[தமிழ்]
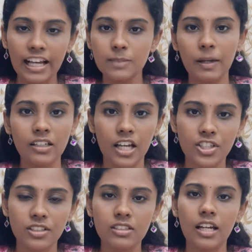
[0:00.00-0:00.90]

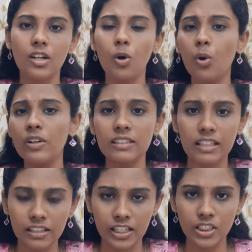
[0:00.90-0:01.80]
எக்ஸ்பெக்டேஷன்ஸ் அண்ட் ஓவர்
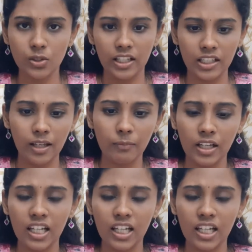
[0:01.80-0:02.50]
திங்கிங் ஸோ இது